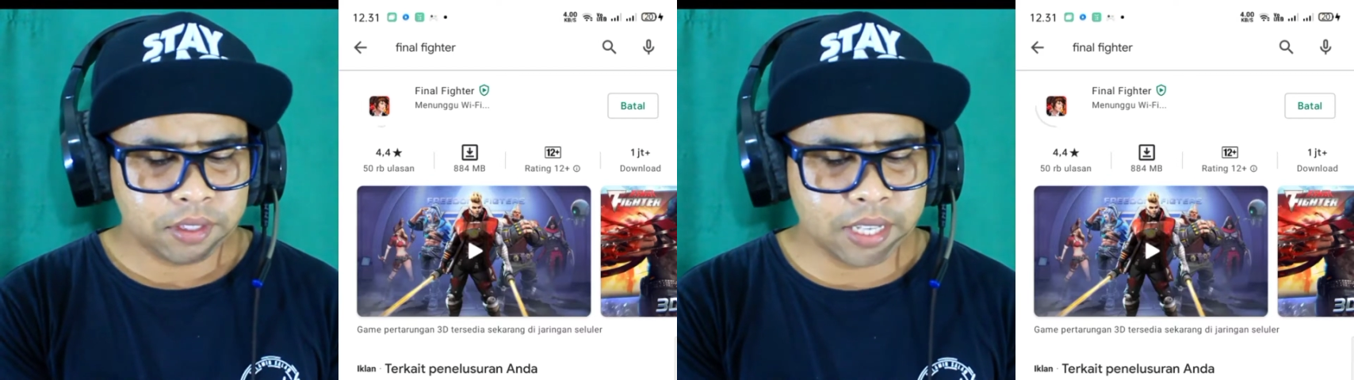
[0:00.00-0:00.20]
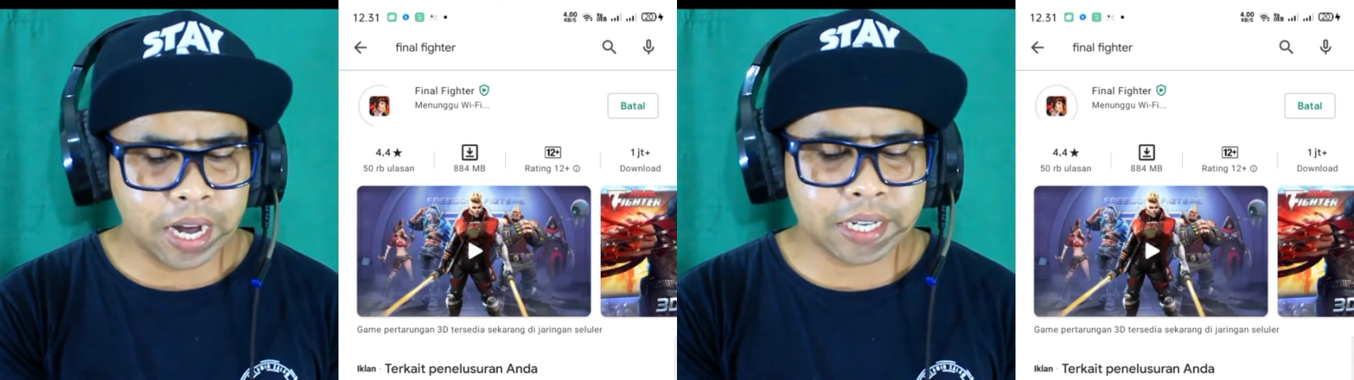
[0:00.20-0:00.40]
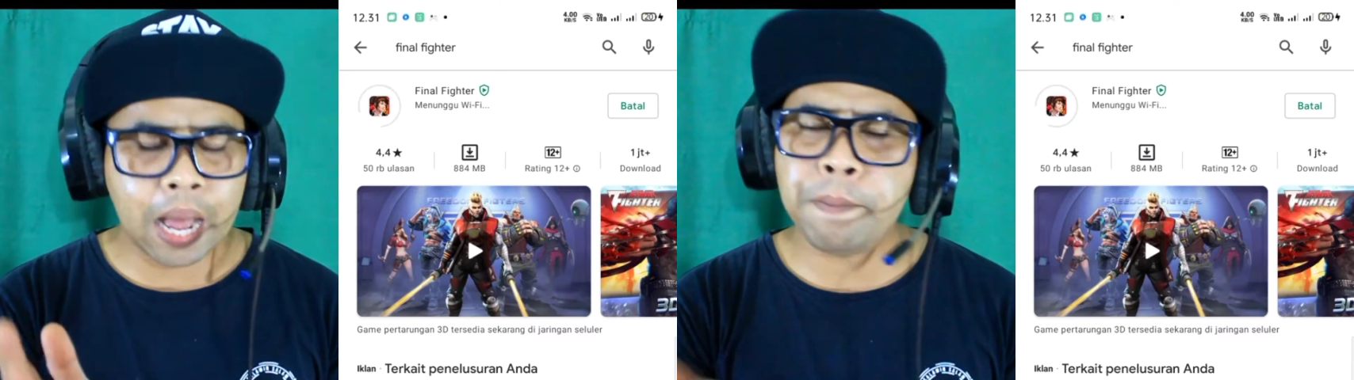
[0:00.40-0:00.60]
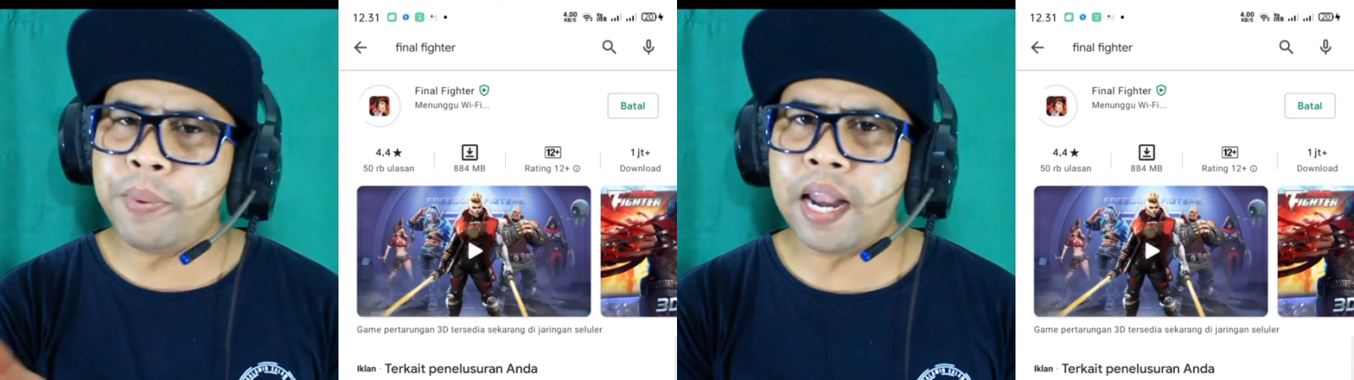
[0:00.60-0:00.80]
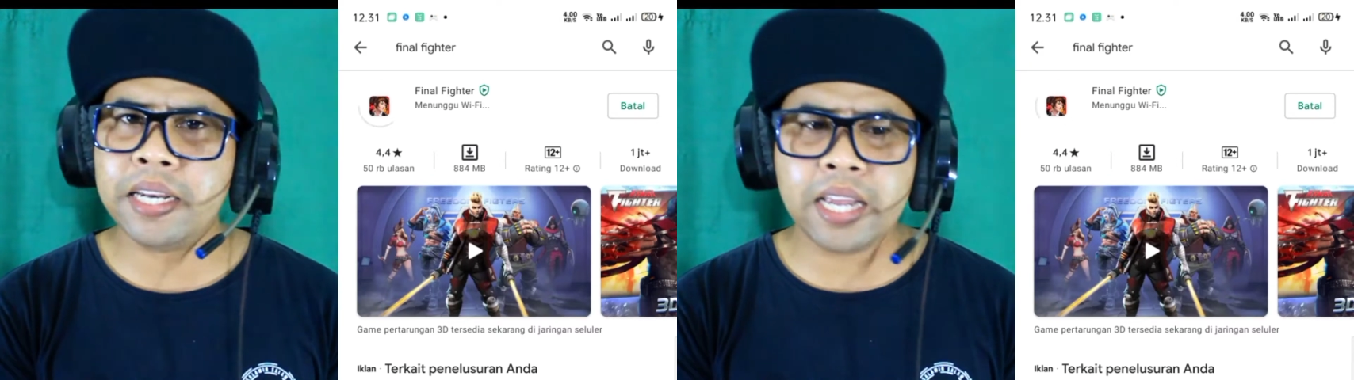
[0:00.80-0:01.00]
dari
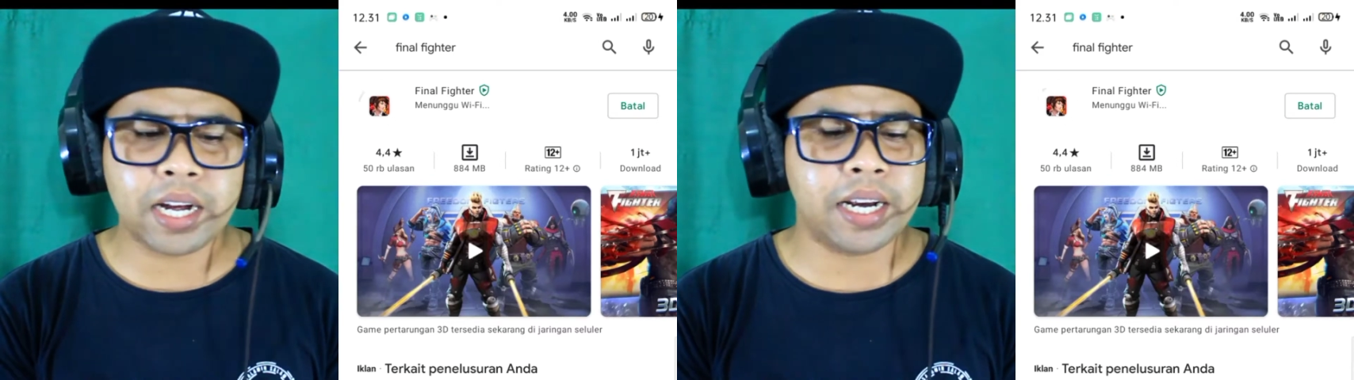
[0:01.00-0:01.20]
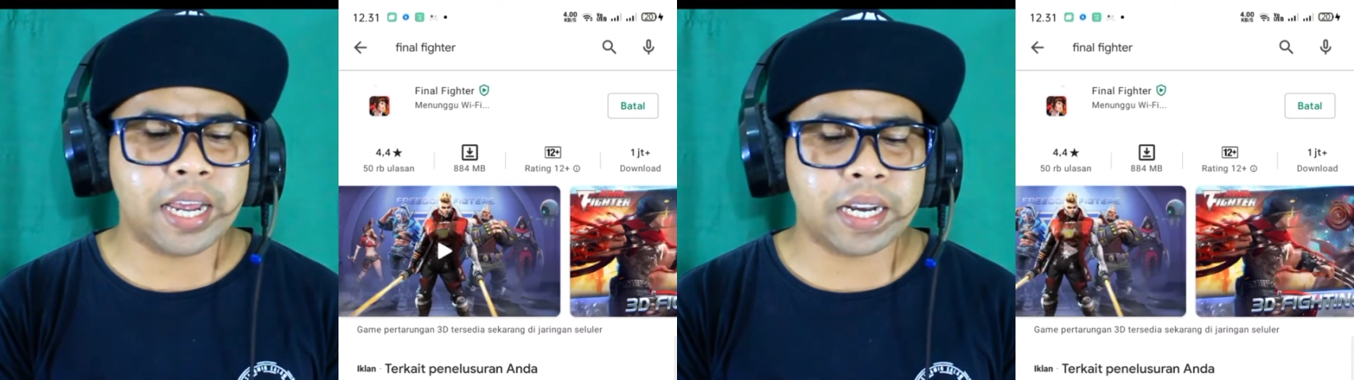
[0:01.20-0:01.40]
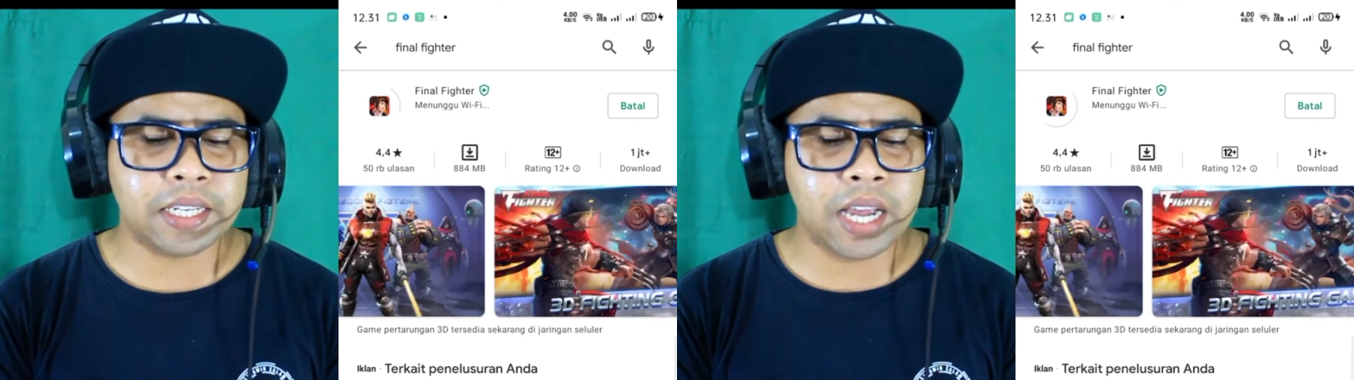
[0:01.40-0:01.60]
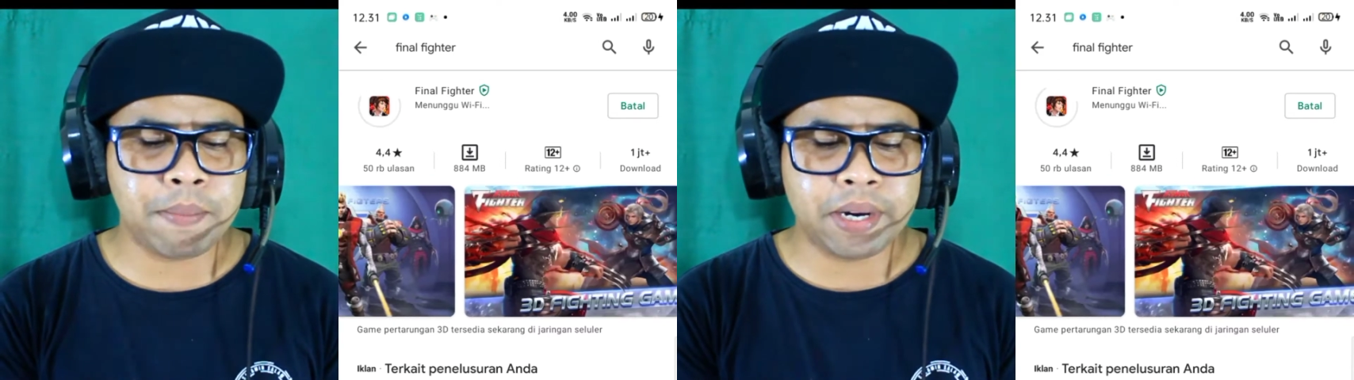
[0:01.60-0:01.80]
tampilannya kelihatannya